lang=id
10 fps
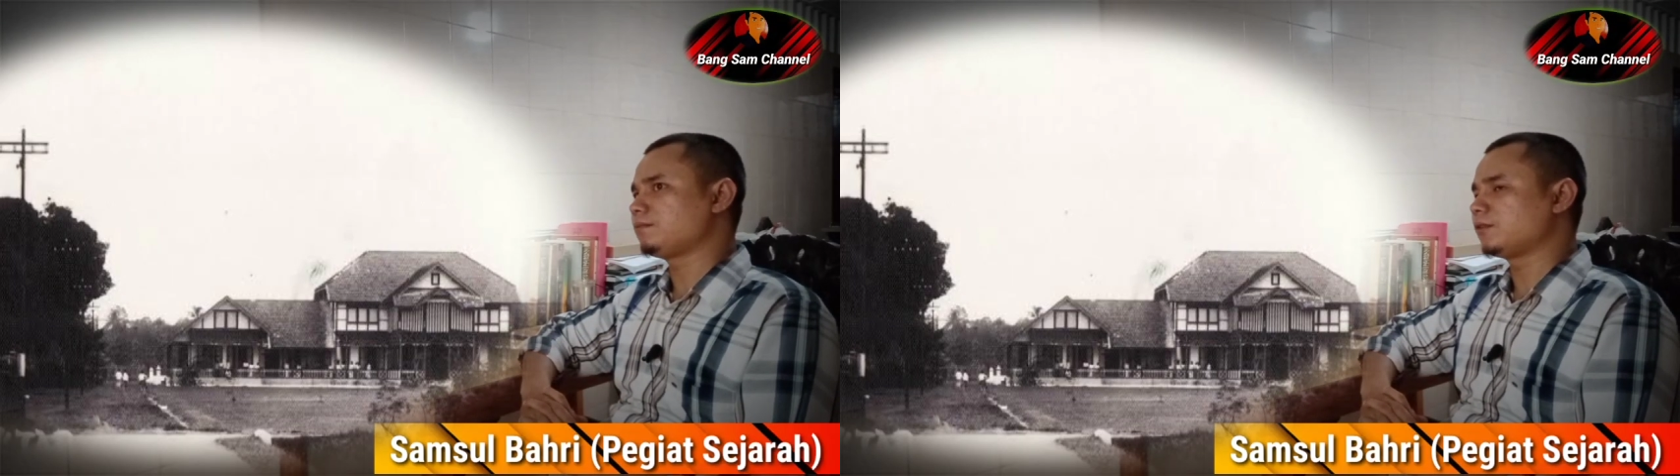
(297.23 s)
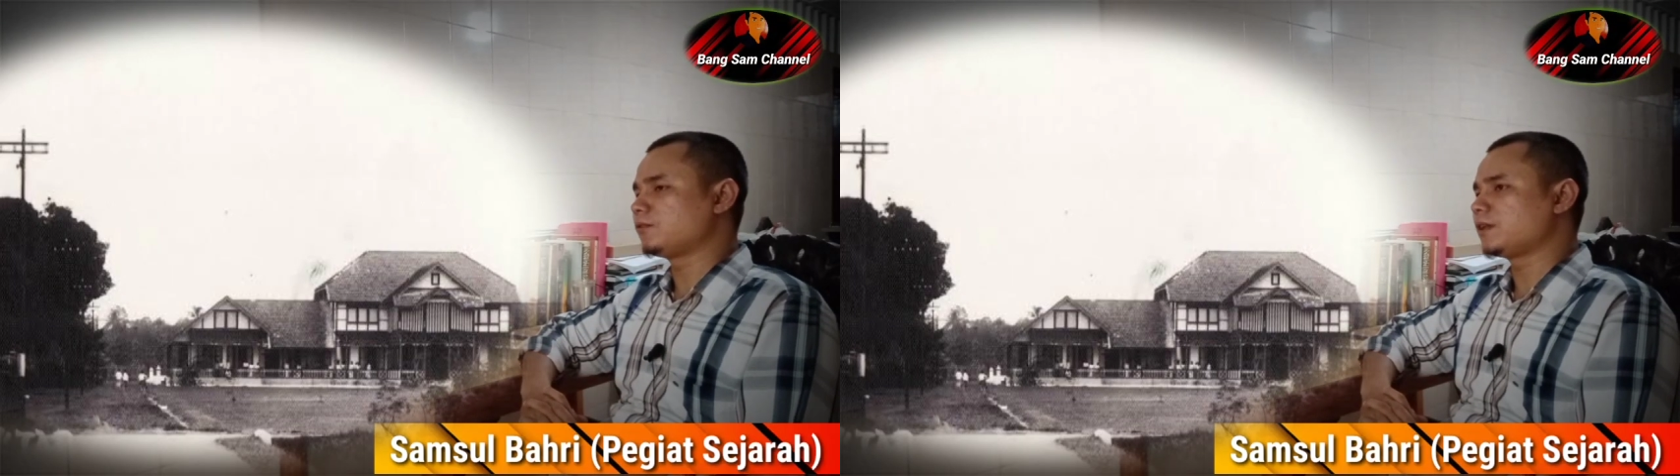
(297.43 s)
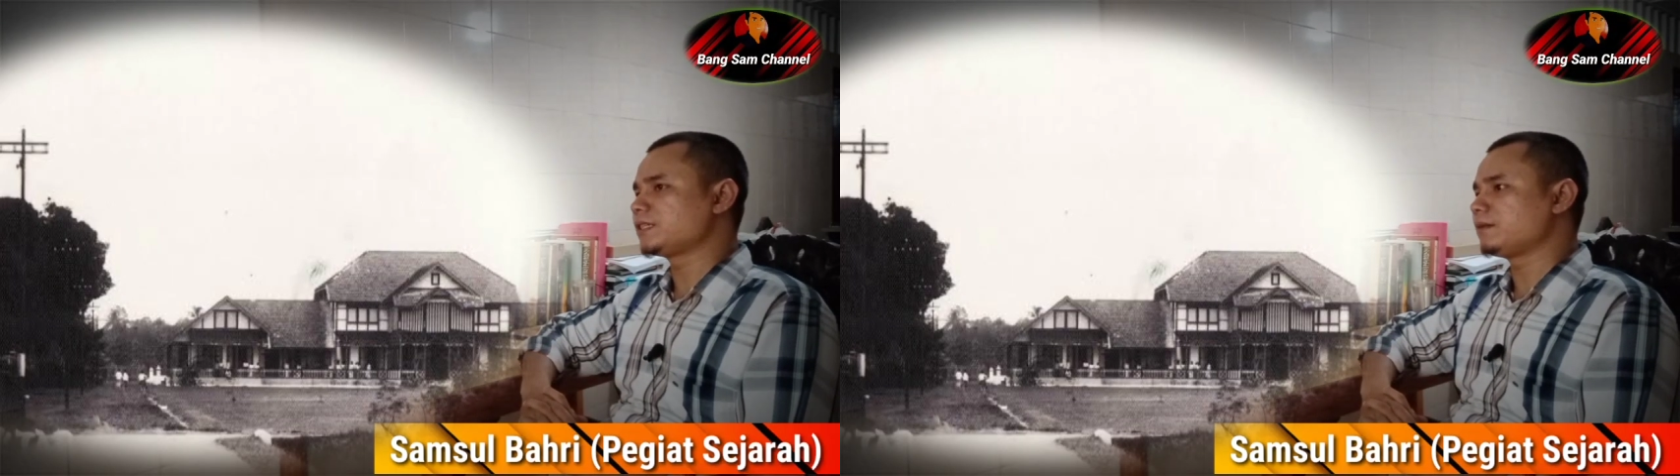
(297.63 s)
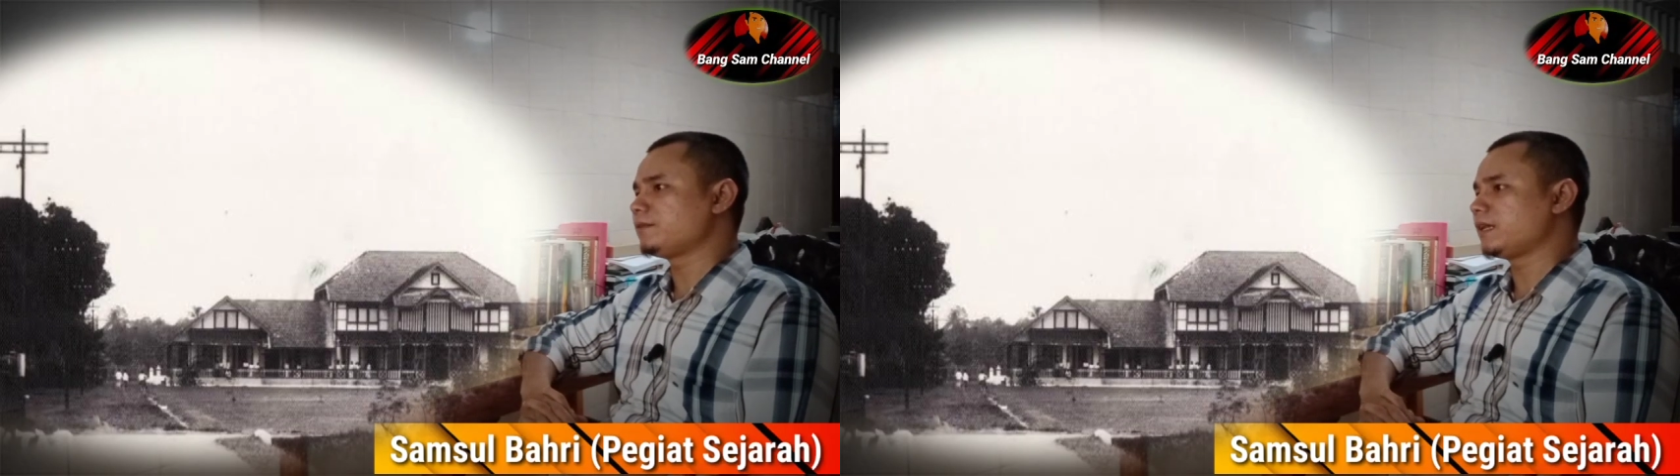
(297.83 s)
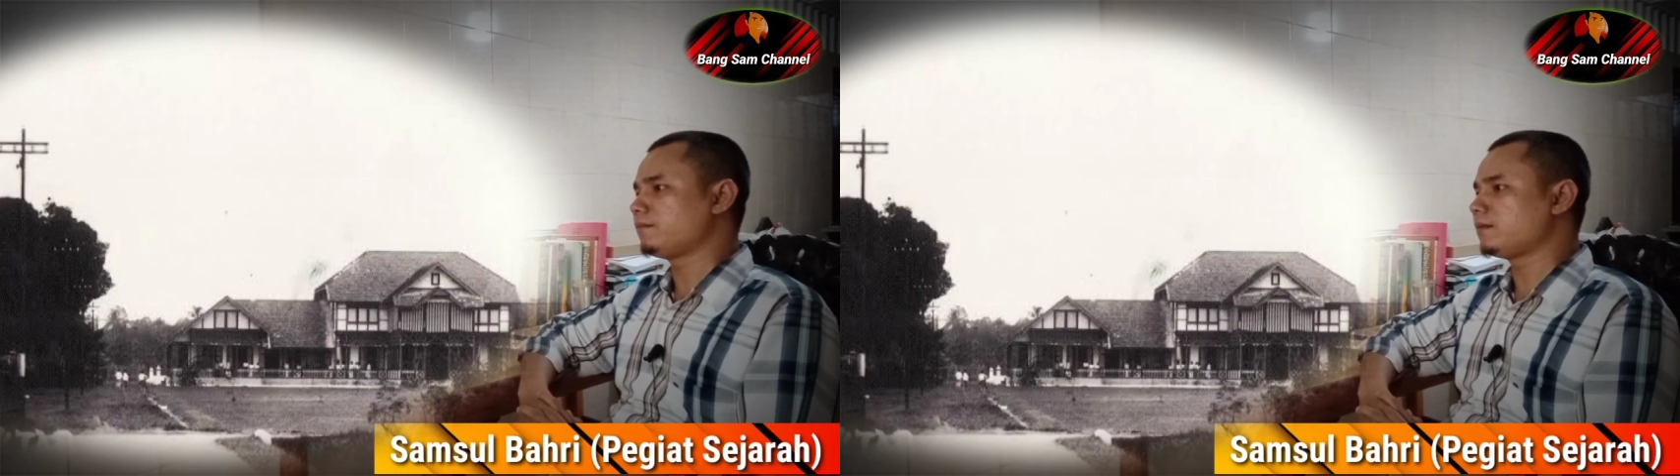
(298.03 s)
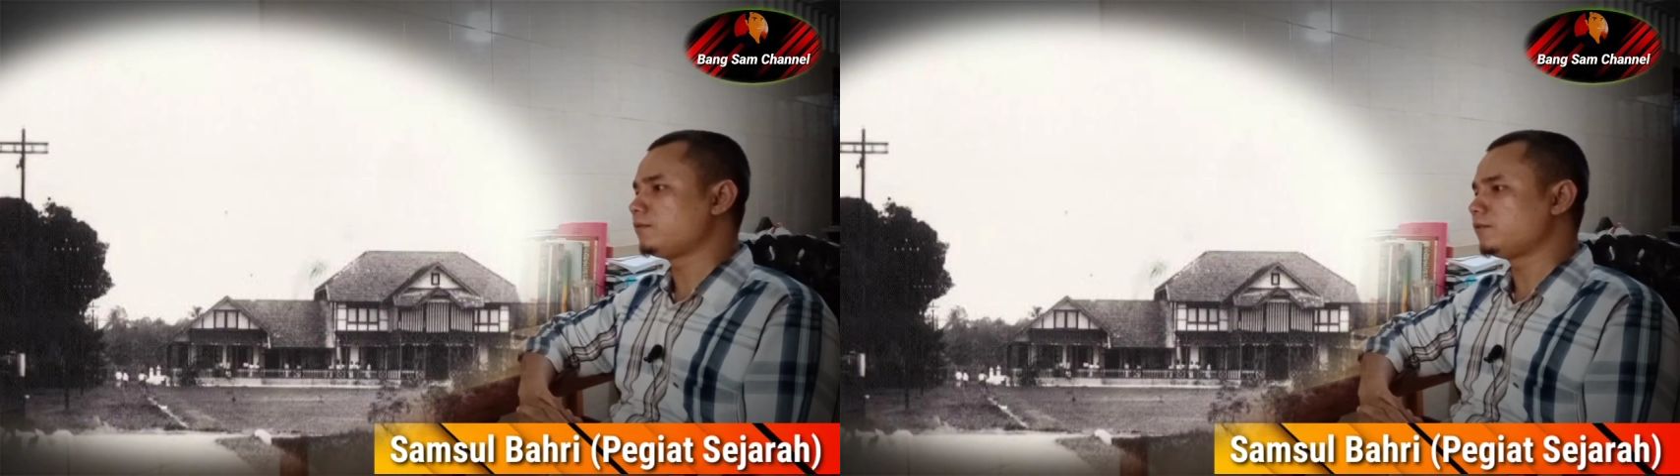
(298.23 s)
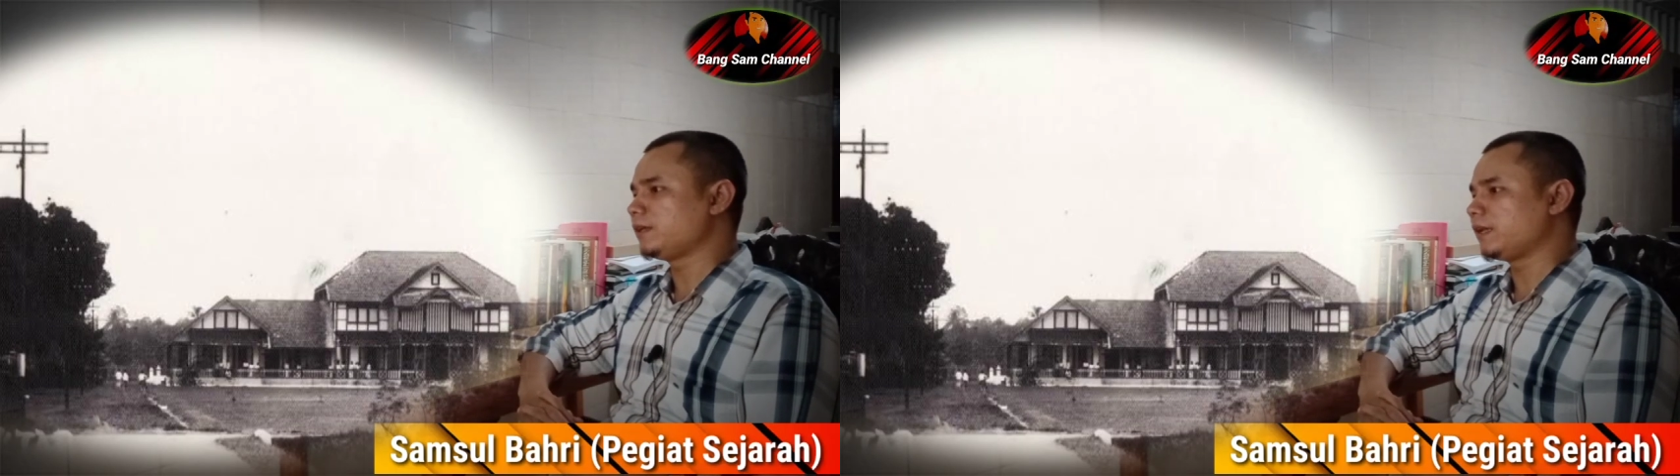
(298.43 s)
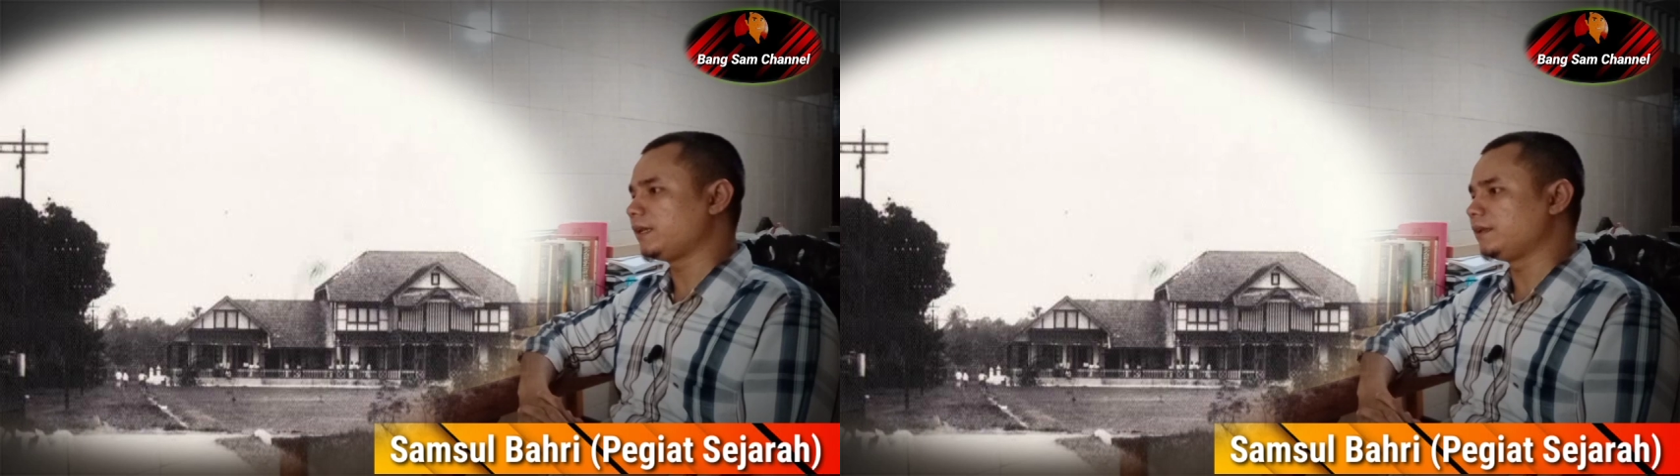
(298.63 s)
perguruan Jamiah
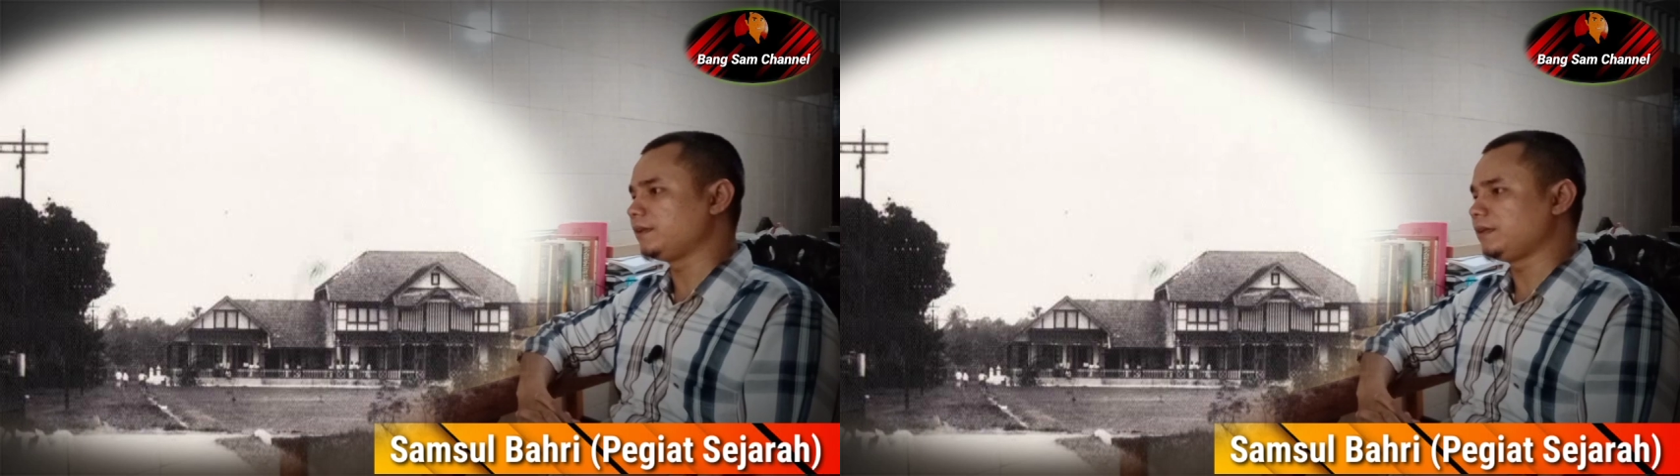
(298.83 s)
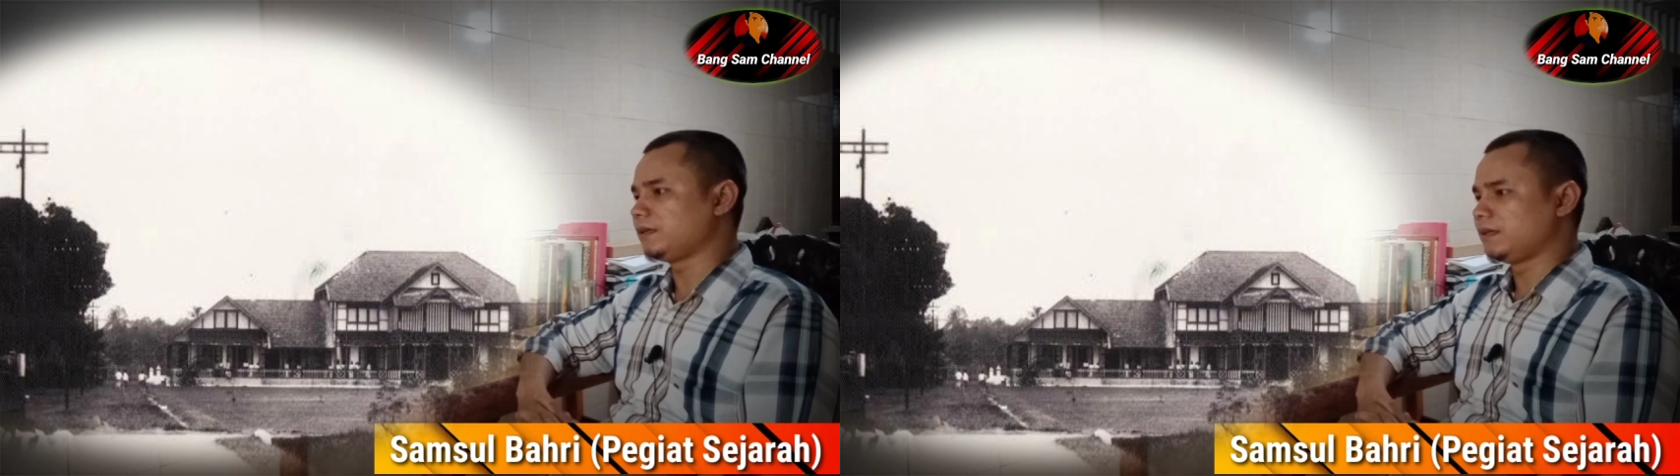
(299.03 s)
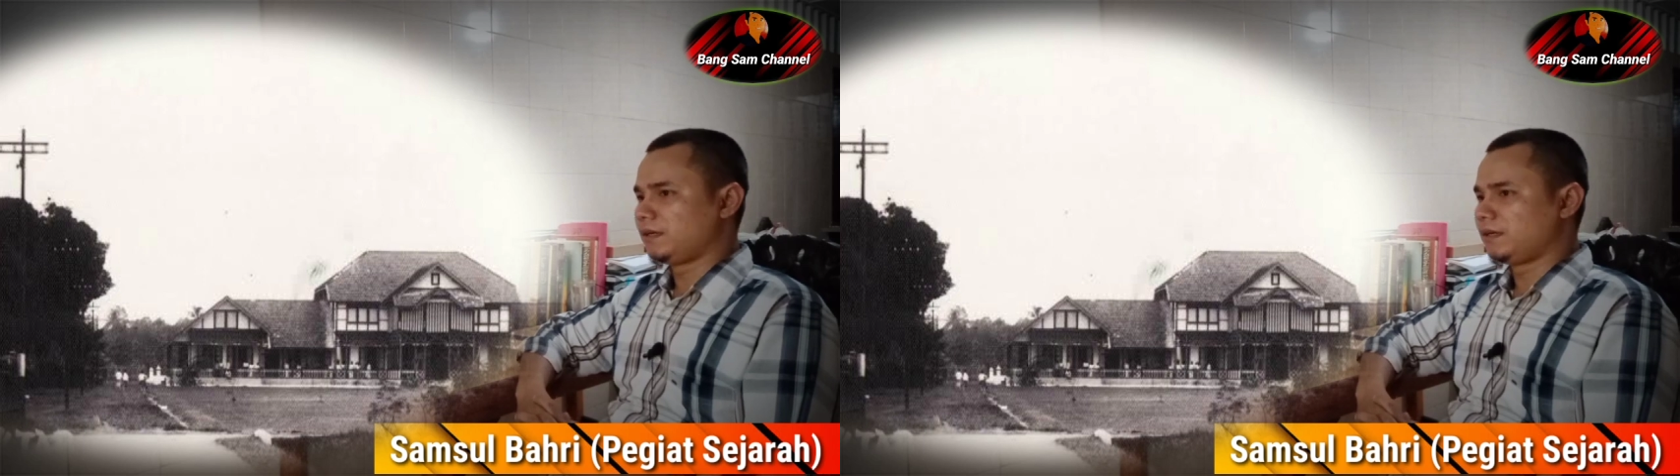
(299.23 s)
Mahmudiyah ini